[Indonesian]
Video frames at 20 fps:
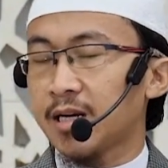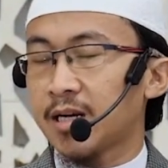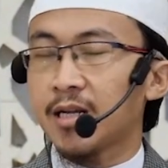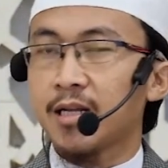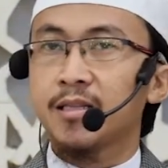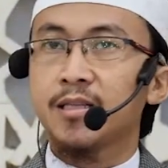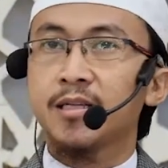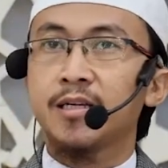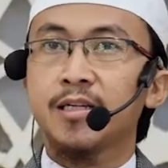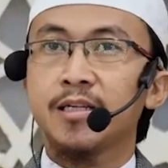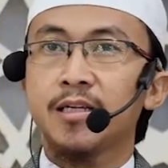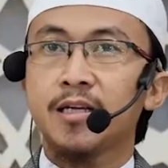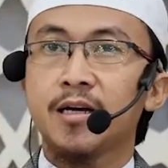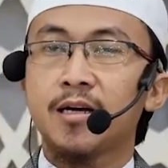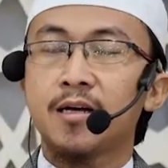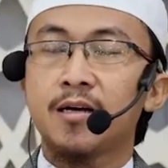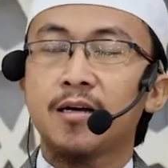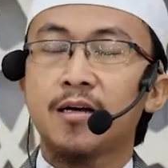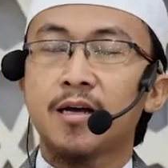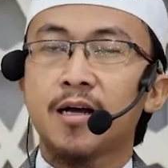Dan nanti
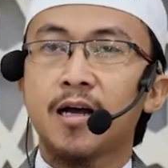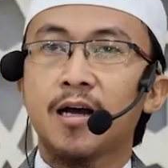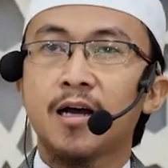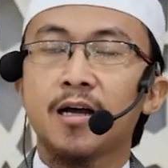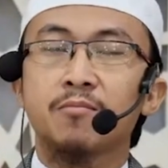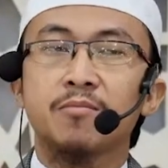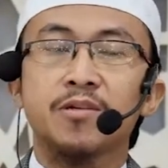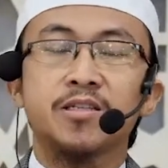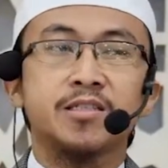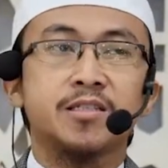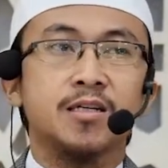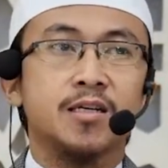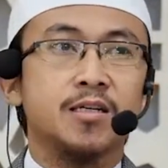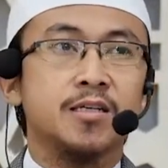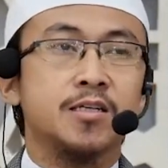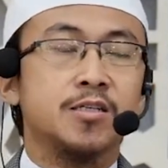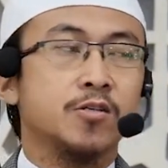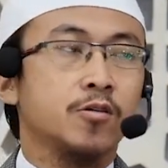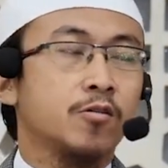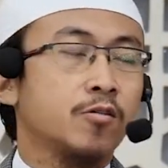dia akan
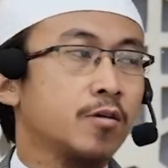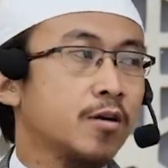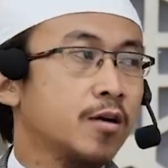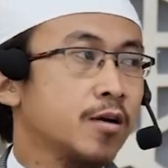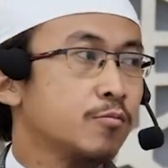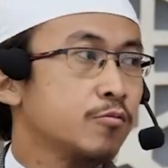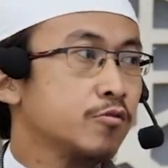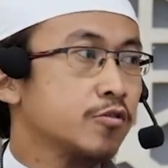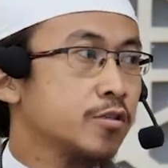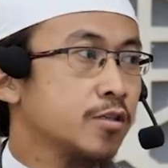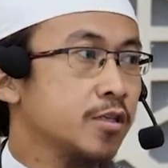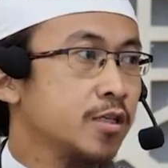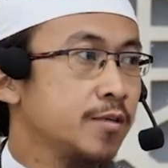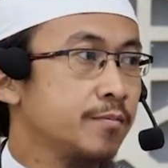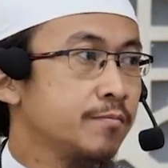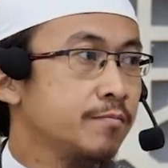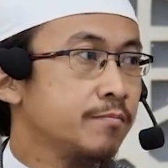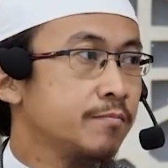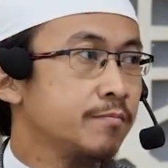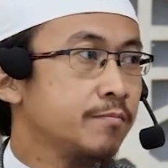menjadi seorang
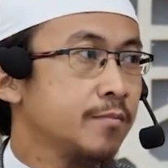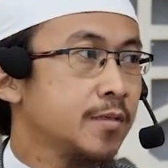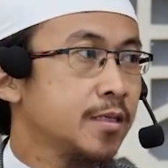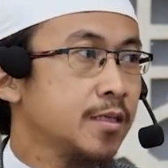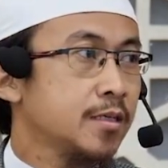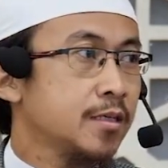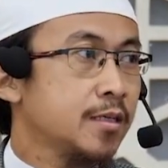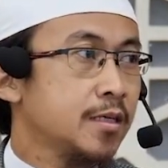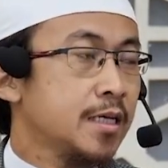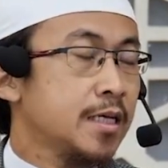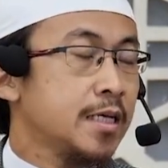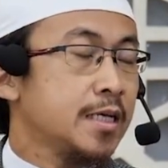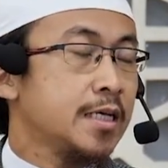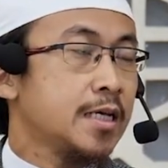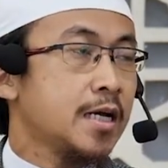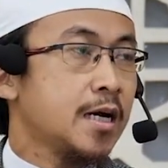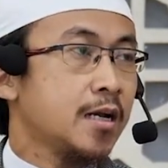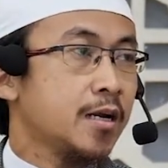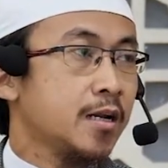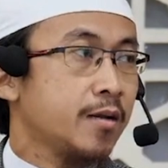muslim
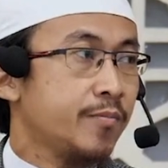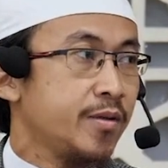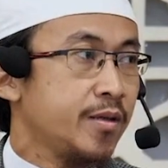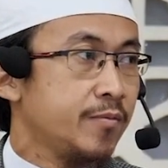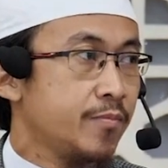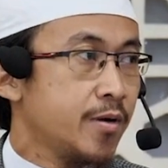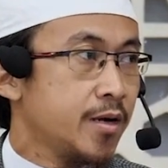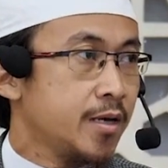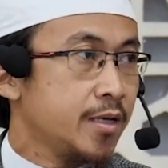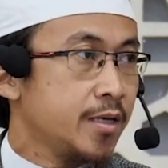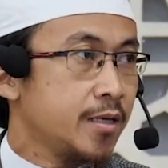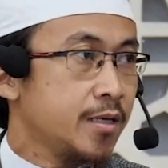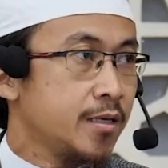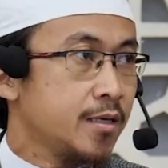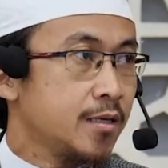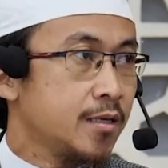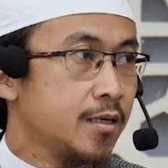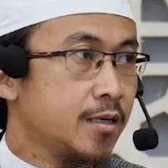yang lebih baik,